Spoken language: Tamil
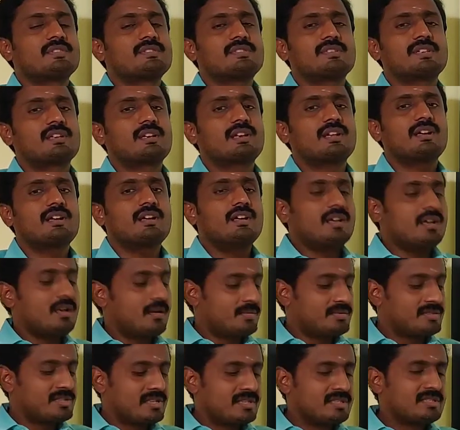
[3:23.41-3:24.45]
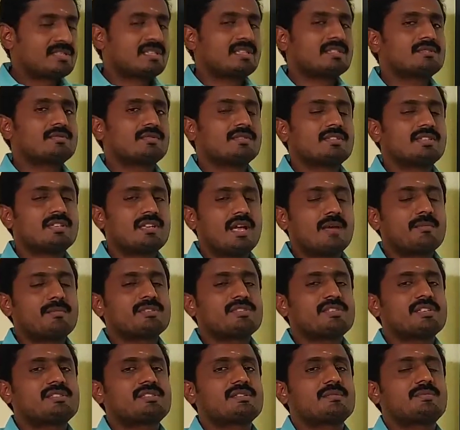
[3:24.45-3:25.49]
சரிங்களா ஸ்கின் செல்ஸ் வந்து
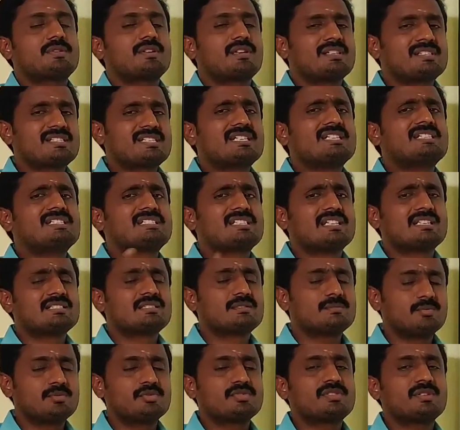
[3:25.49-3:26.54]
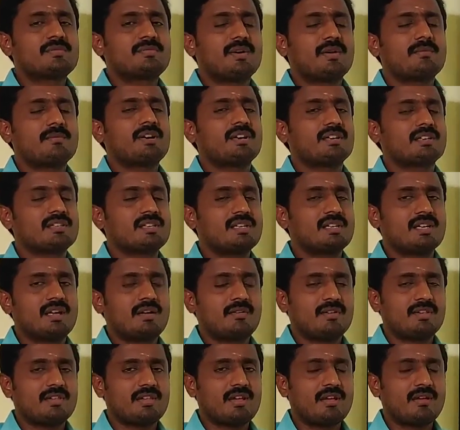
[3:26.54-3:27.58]
டேமேஜ் ஆச்சு அப்படின்னா ஸ்கின் செல்ஸும் புதுசாக ஃபார்ம் ஆகுது
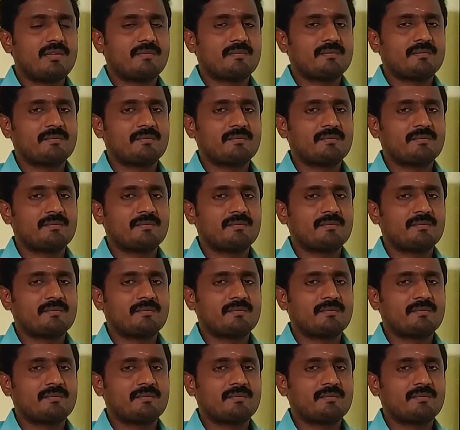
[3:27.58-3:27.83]
அவ்வளோதான்